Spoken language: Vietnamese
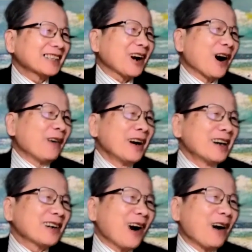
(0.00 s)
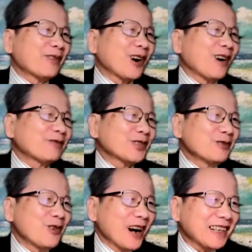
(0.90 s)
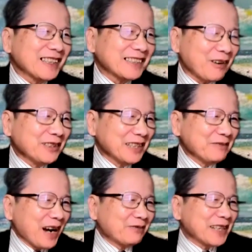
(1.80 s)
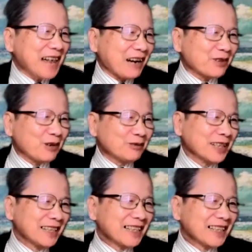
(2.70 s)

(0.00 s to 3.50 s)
có, có, có Trung Quốc thì giống nhưng mà Việt Nam cũng